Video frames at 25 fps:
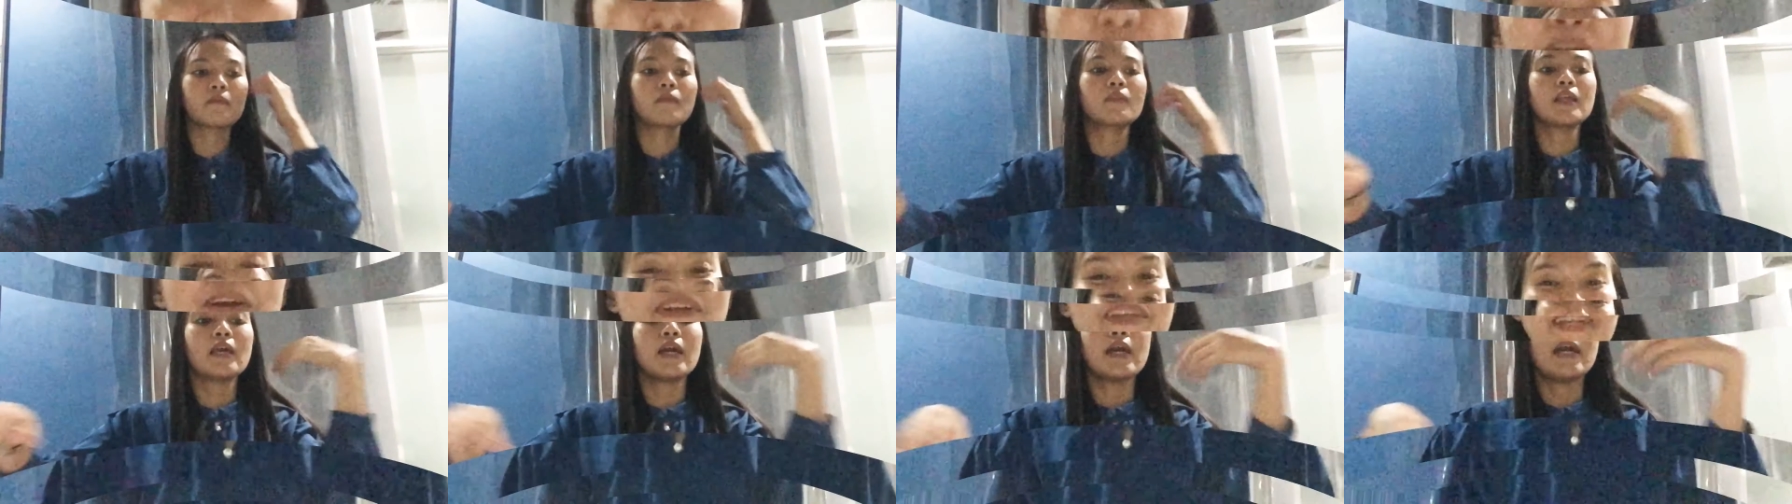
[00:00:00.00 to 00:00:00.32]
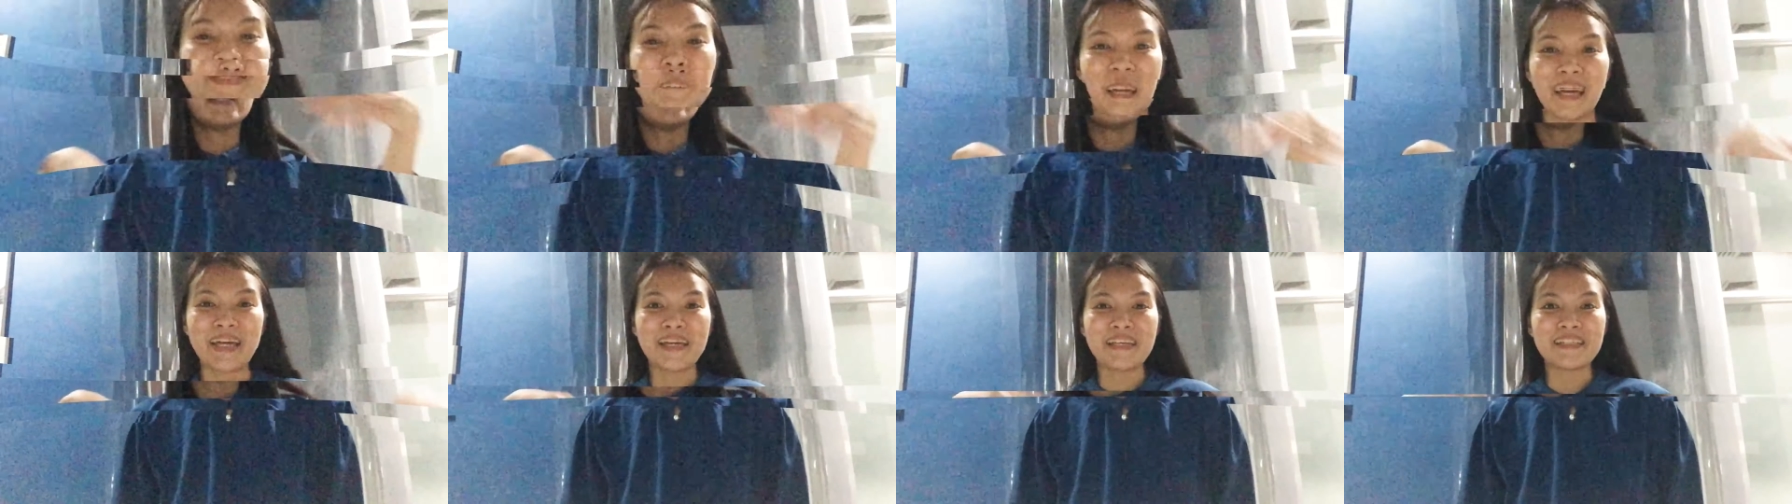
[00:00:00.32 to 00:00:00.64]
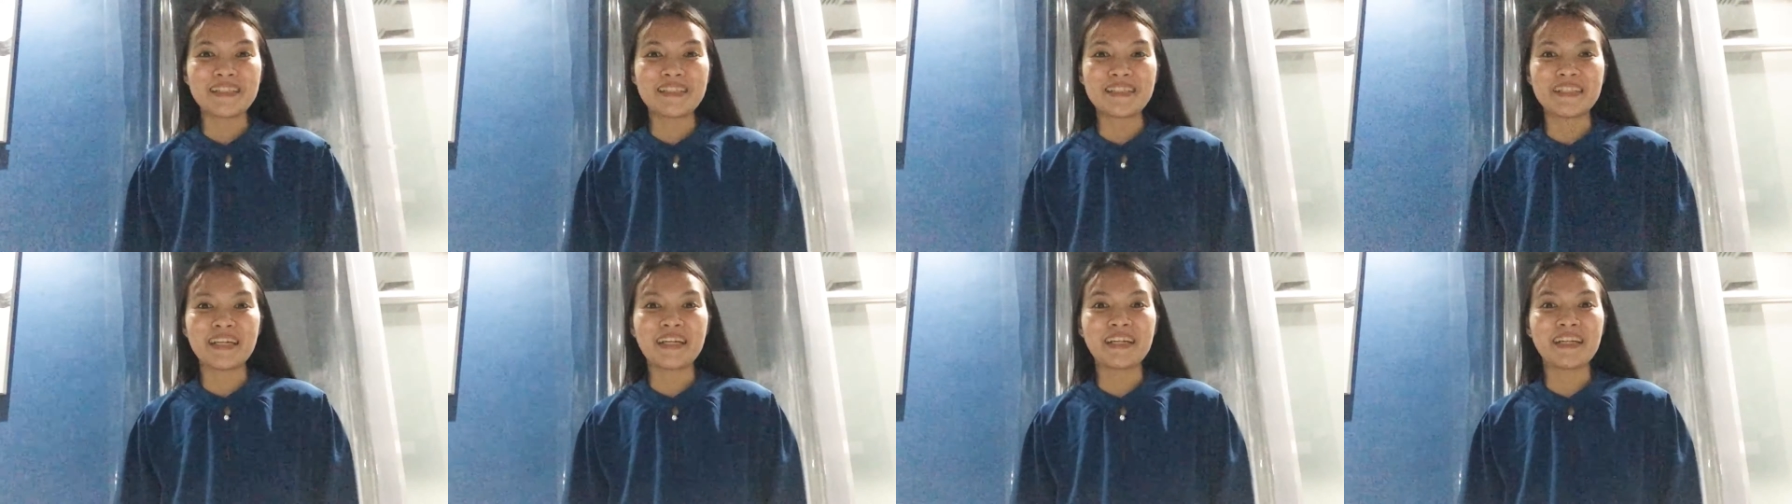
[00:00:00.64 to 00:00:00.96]
Sorry
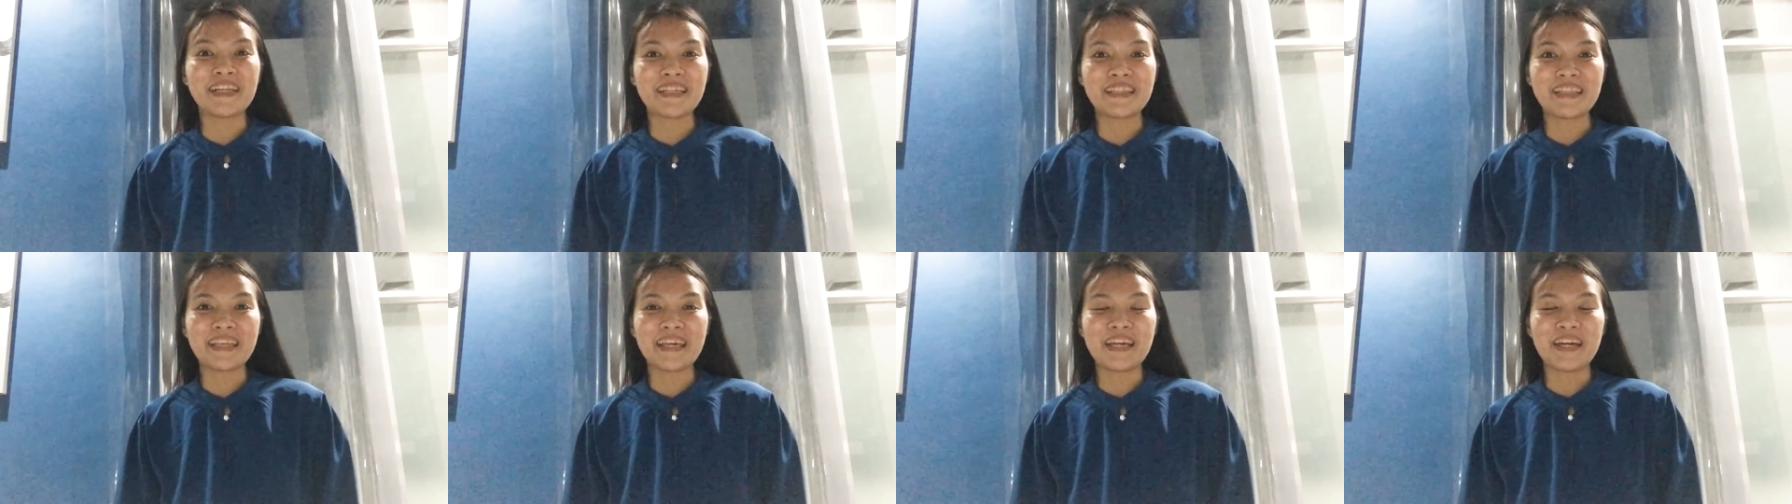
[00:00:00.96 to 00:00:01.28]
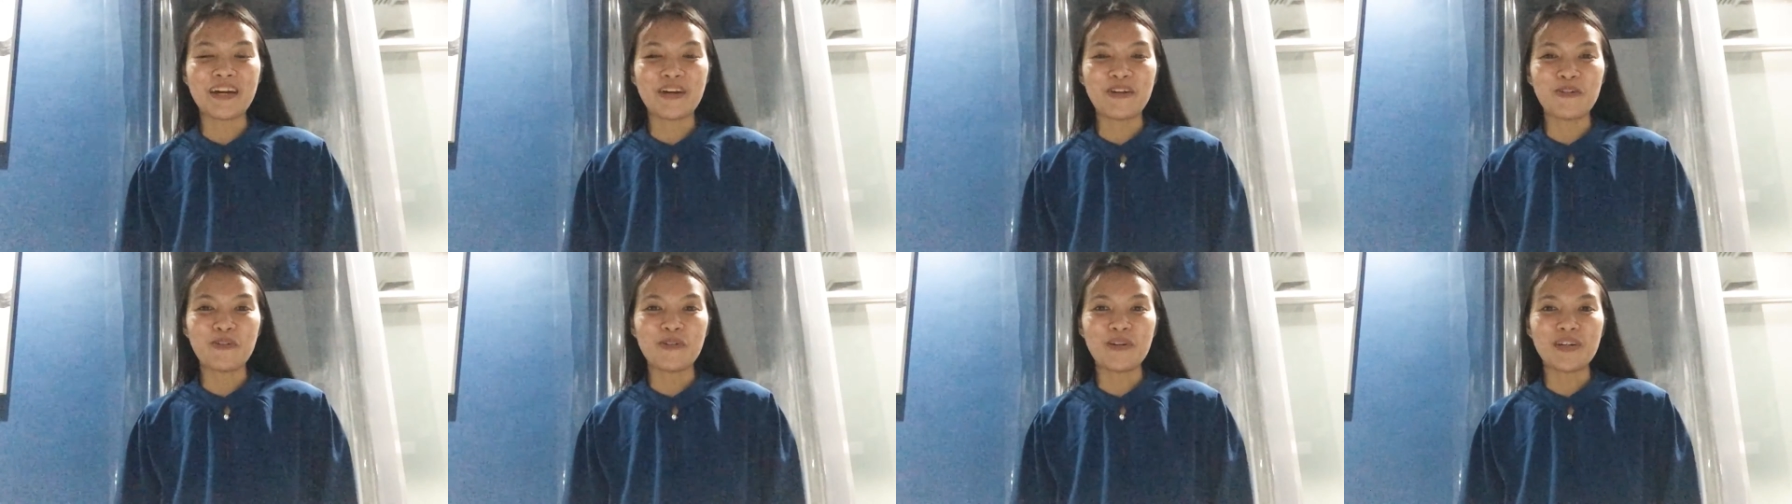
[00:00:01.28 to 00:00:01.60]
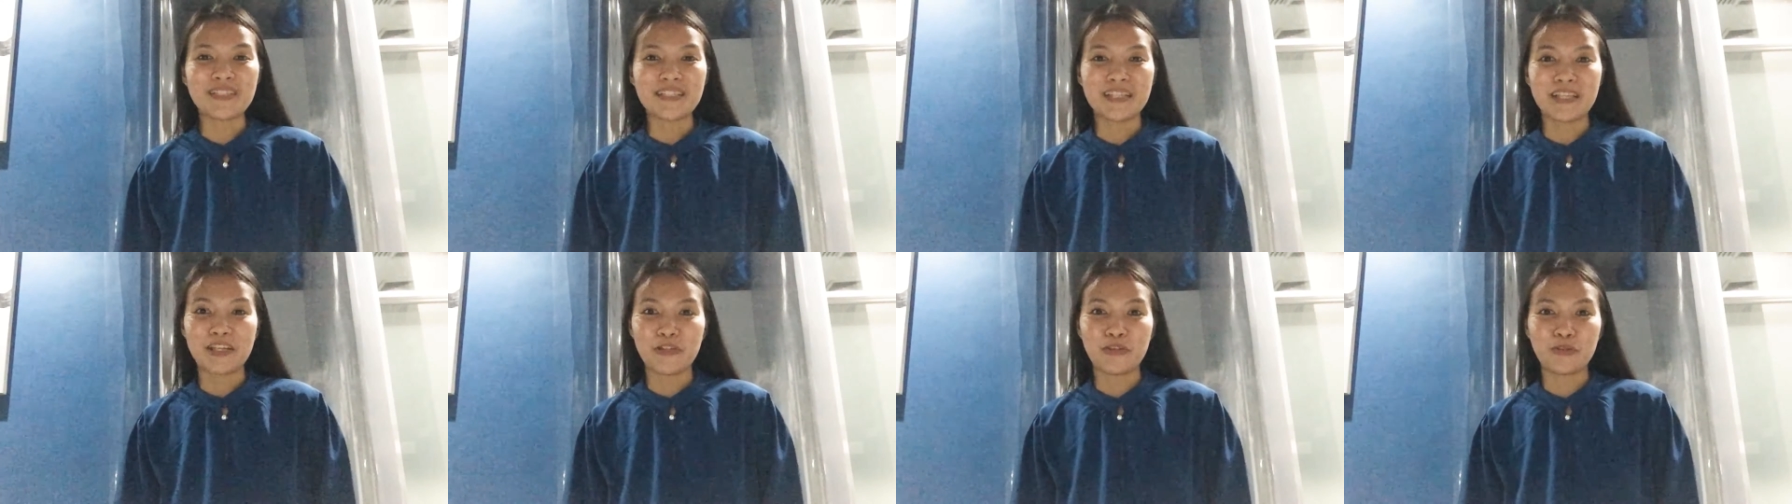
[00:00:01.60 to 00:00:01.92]
guys, nag-retake ako
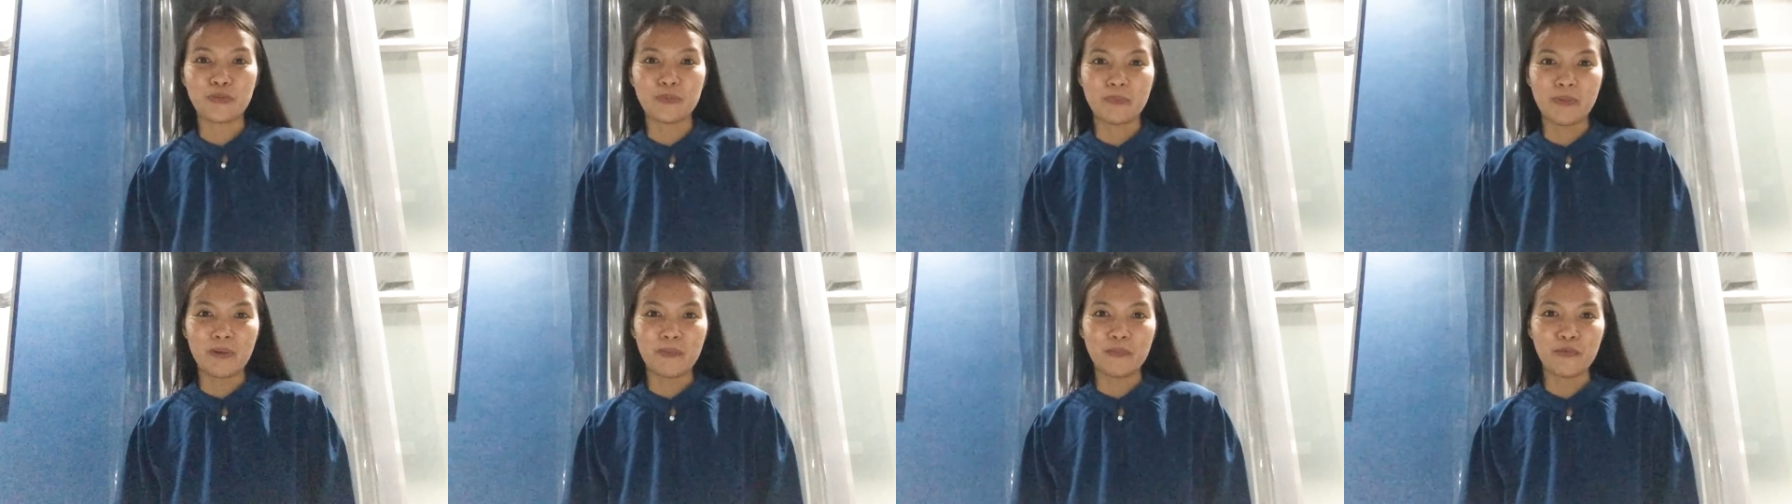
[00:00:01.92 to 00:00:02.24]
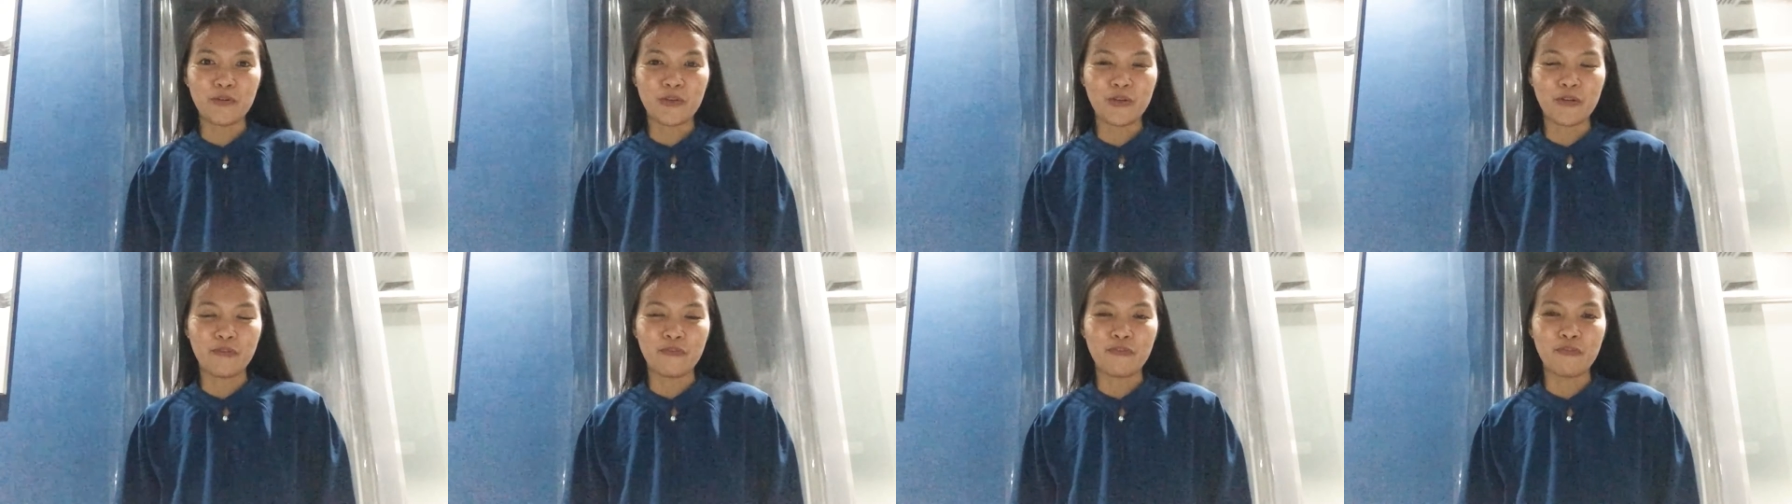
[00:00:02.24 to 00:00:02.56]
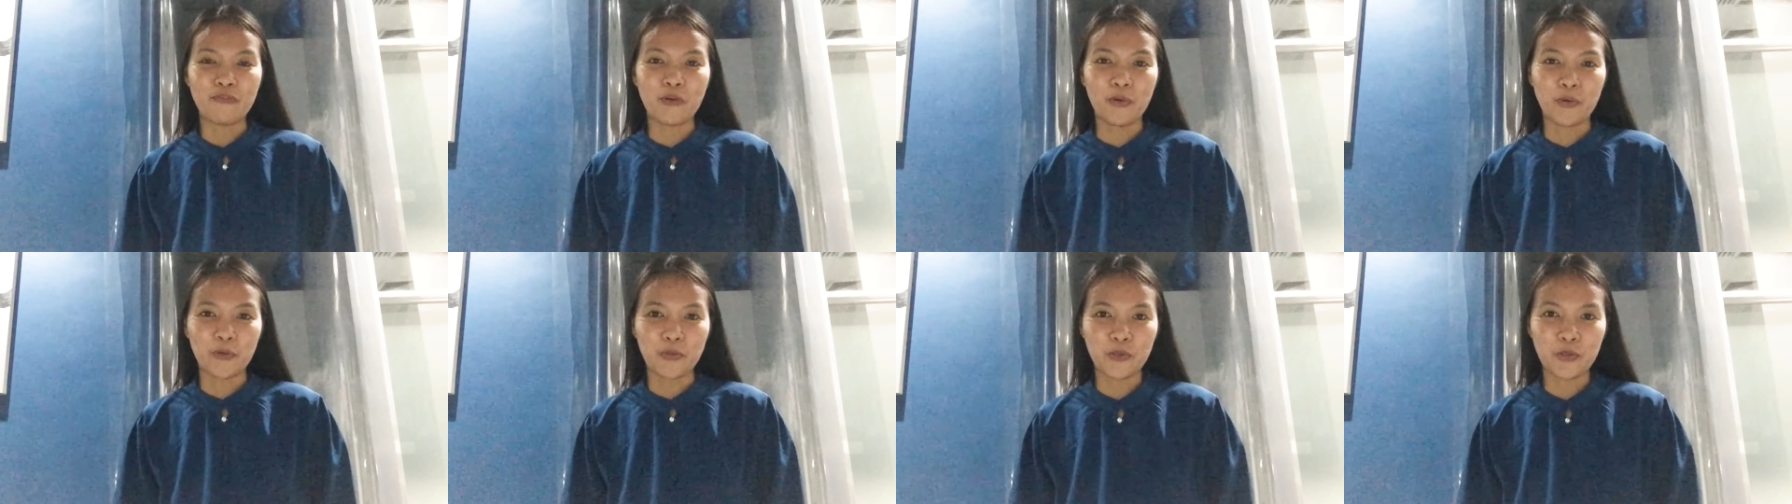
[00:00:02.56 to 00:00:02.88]
kasi natumba po yung
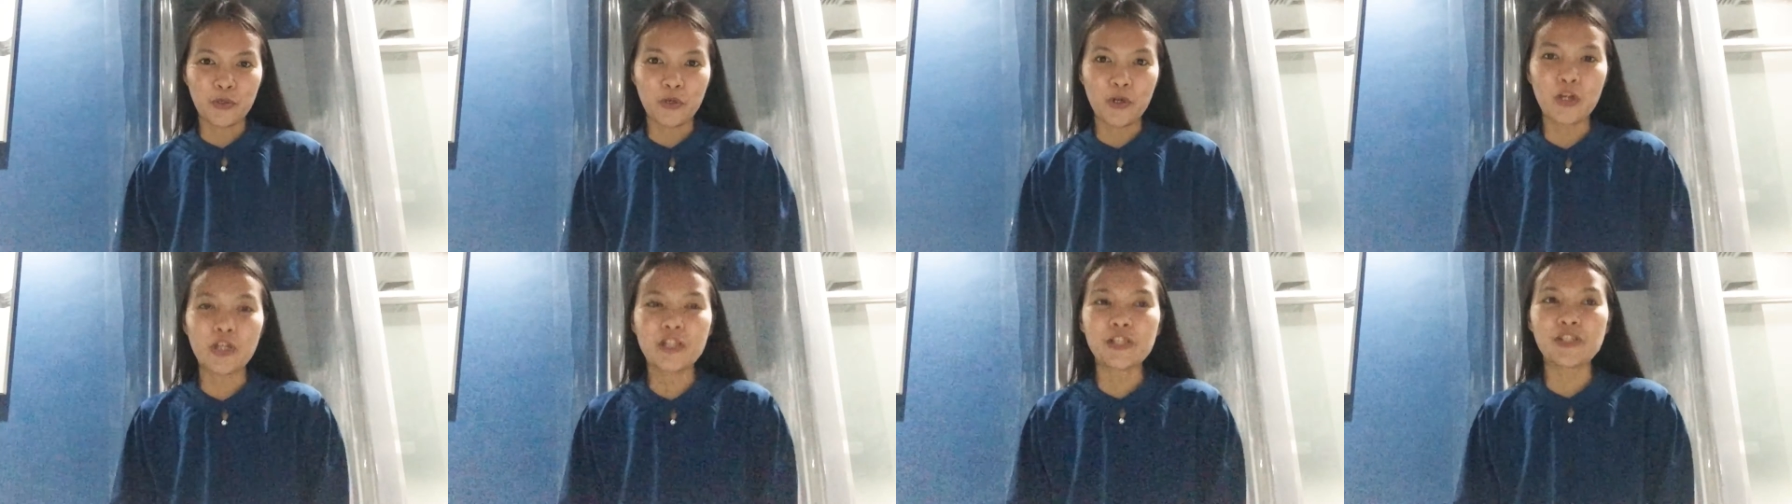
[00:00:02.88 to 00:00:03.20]
phone ko.